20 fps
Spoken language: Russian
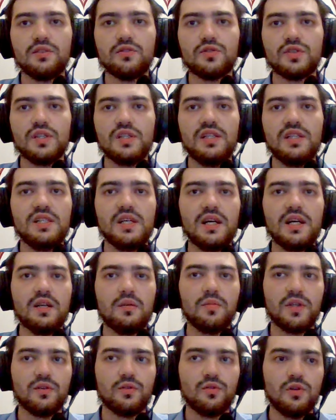Citrus
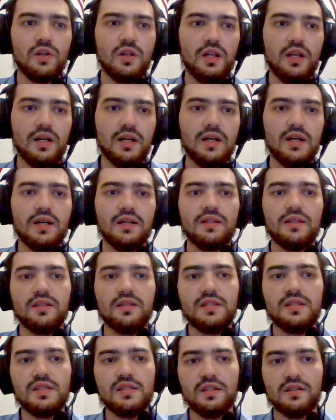идеально подходит для
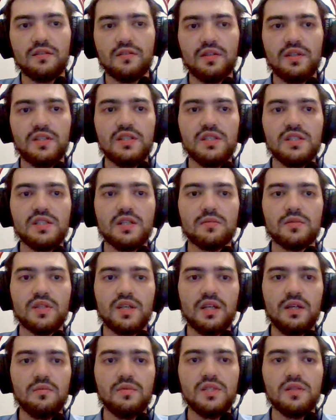тестирования систем
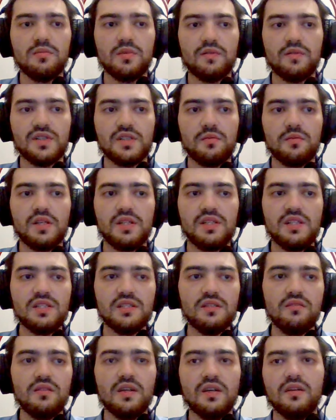с таким типом
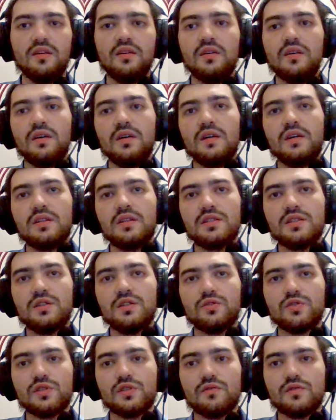взаимодействия.
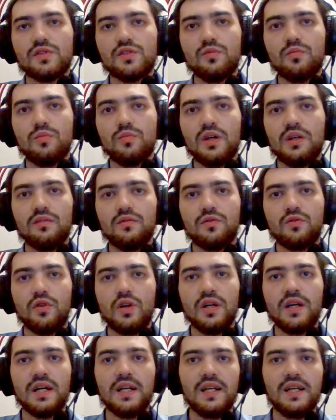Citrus выступает в
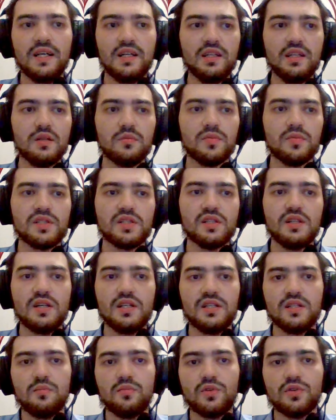роли клиента,
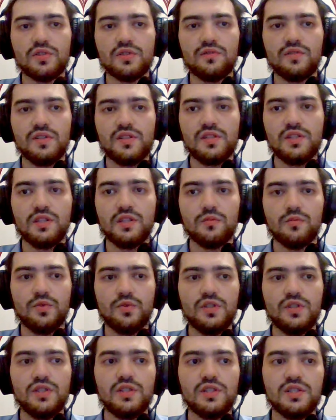посылая запрос в
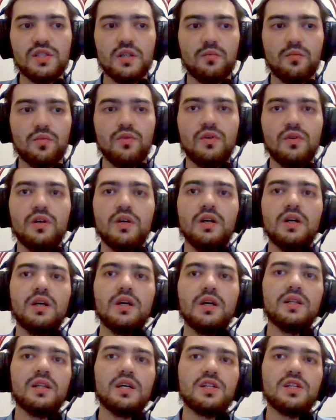тестируемую систему.
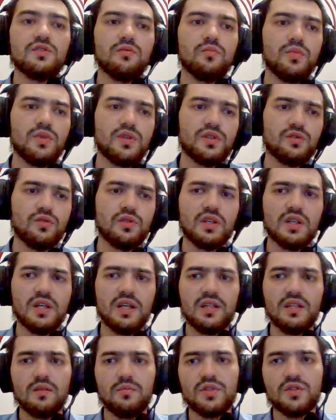Дальше происходит
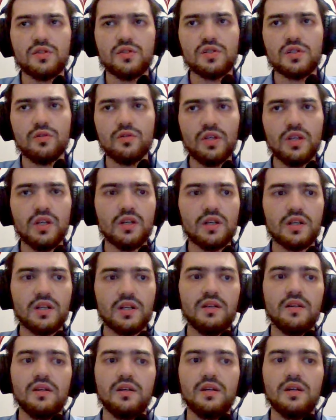какая-то
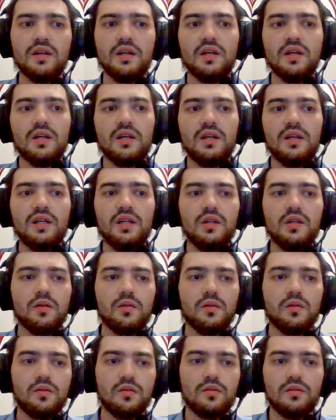бизнес-логика – и
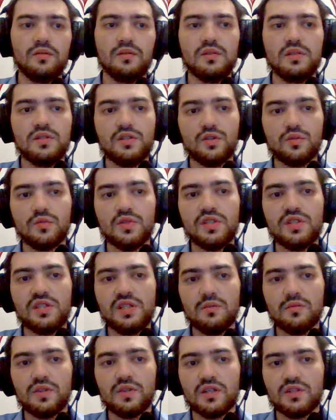э, тестируемая
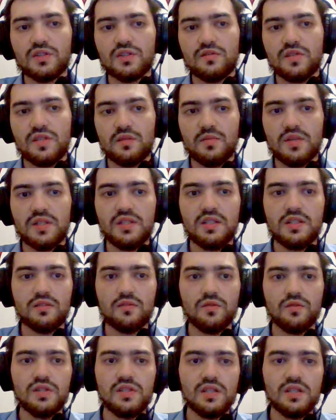система также
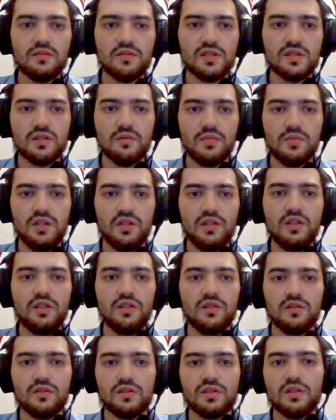взаимодействует с
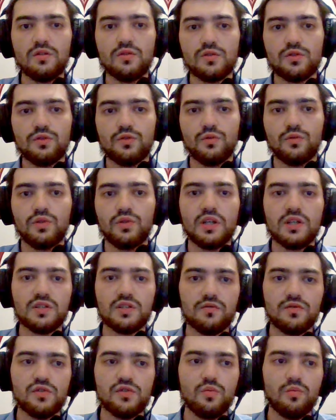сервисами, и Citrus тут
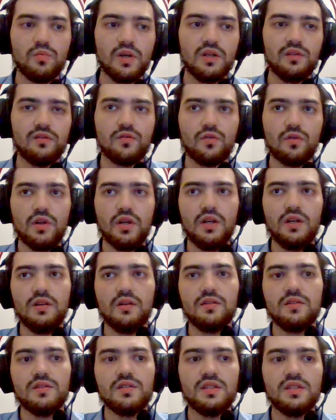также выступает в
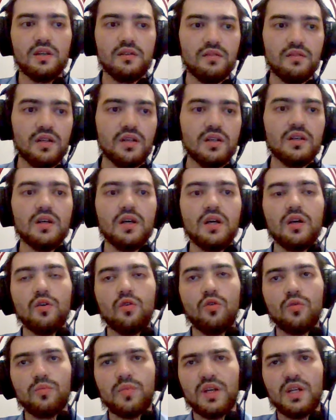роли сервера.
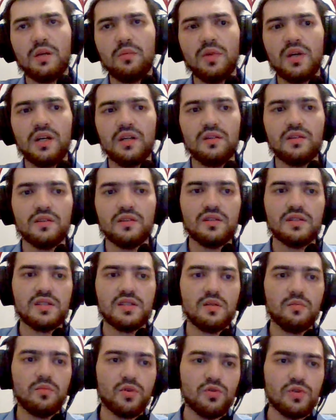Он принимает
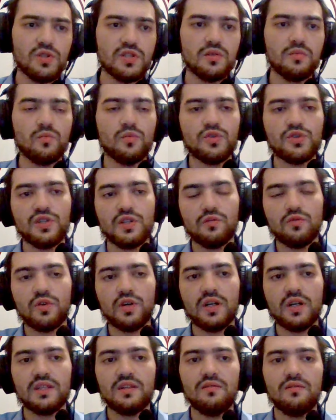э, запрос, можно
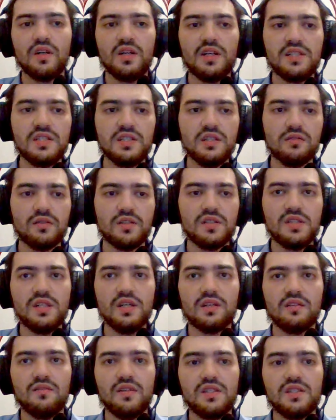его как-то валидировать
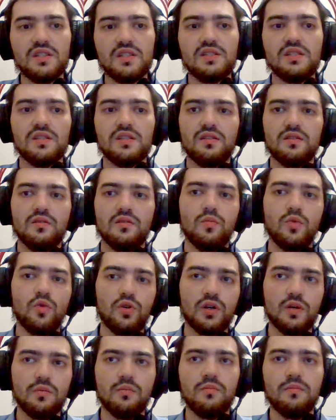и ответить э,
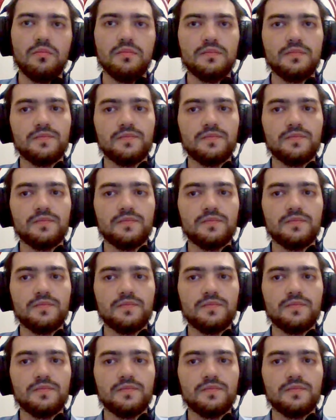моком.